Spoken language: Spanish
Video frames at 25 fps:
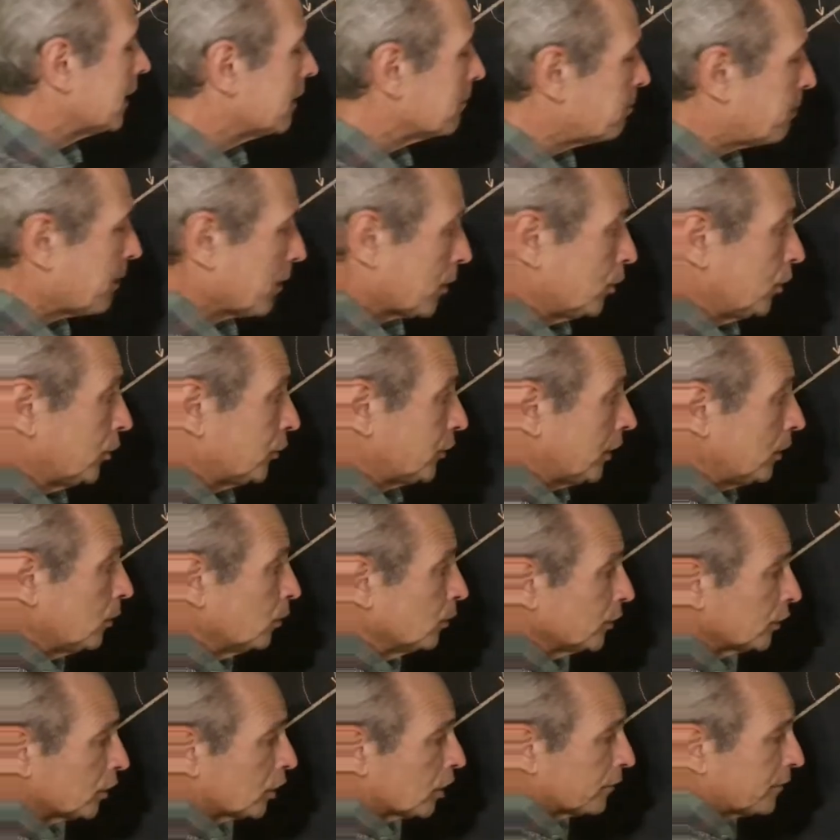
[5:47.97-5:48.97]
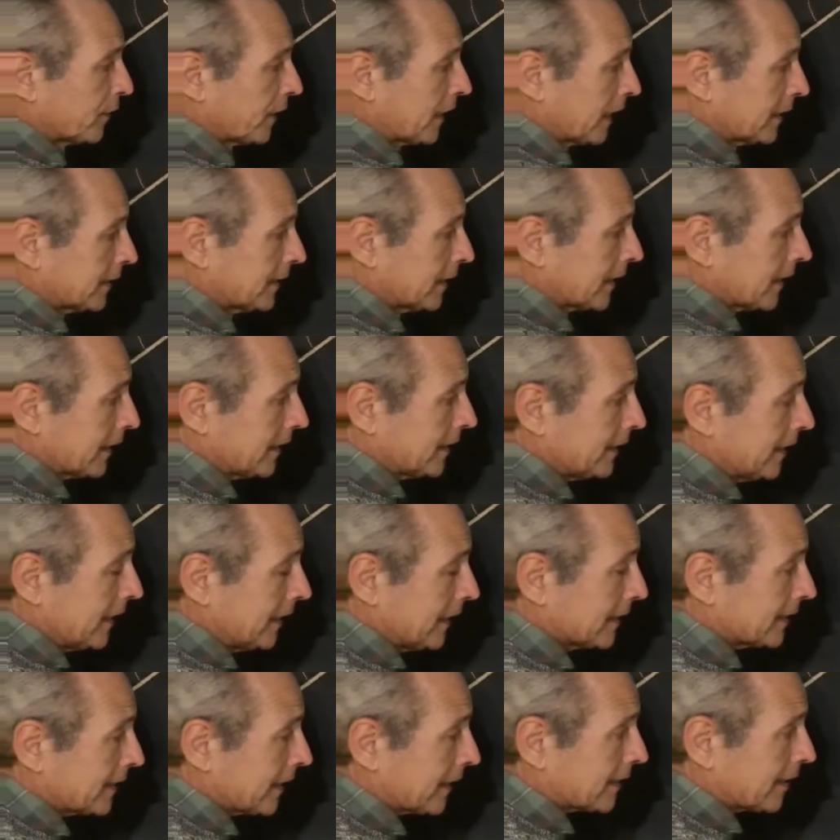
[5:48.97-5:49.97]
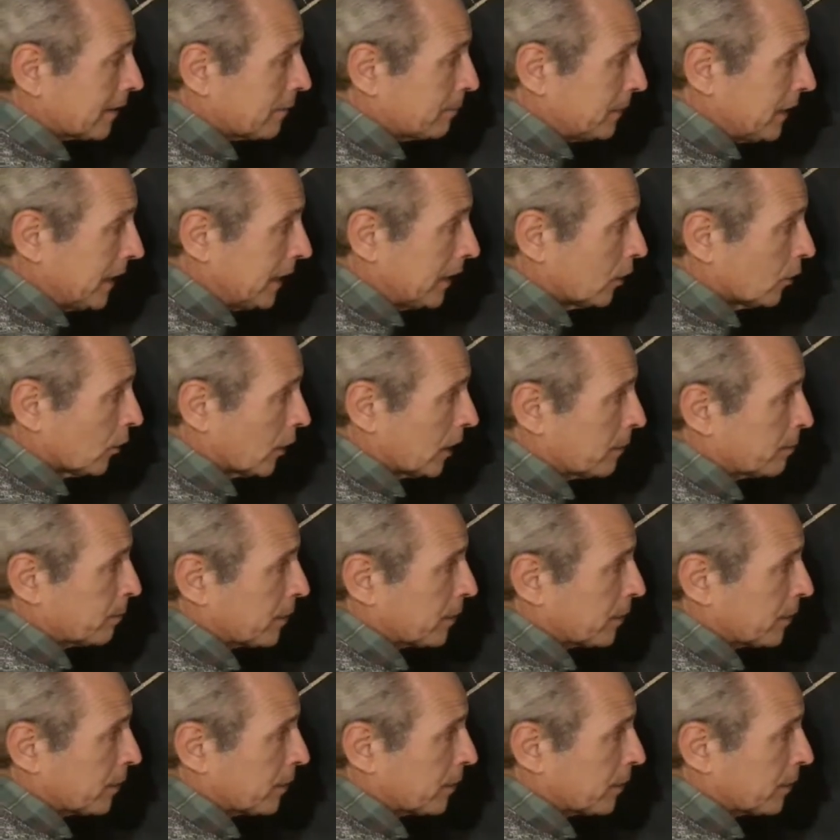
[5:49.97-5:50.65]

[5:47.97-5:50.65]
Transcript: Pero no es el único, fíjate que delta también lo es,